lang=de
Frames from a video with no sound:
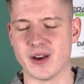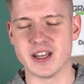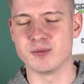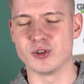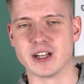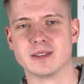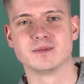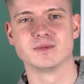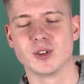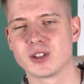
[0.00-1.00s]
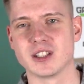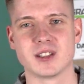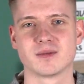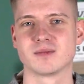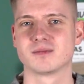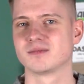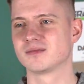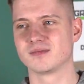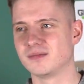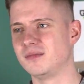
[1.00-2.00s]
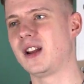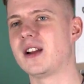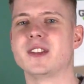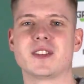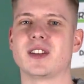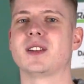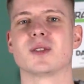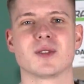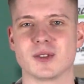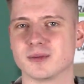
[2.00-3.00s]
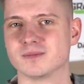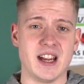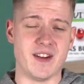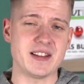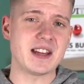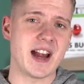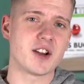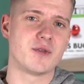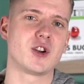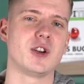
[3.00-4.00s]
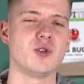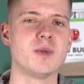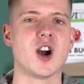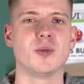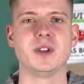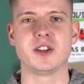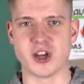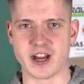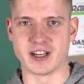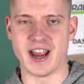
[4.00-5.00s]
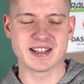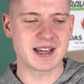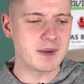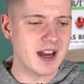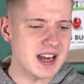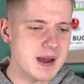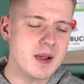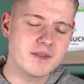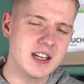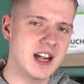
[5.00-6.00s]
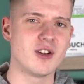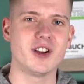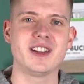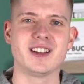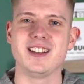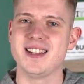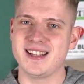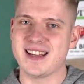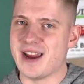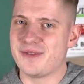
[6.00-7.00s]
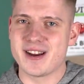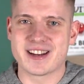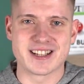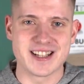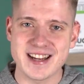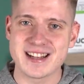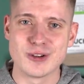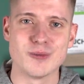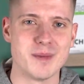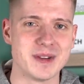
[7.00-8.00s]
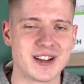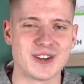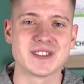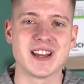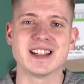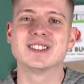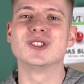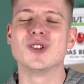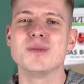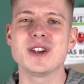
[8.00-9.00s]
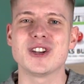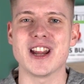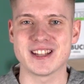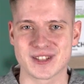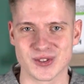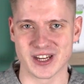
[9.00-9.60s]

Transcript: Funny, Bruder. Wirklich mega witzig und so. Was ich halt auch wirklich überhaupt nicht checke. Es gibt halt immer wieder Leute, die sich einfach Geschichten über mich ausdenken, um mich schlecht zu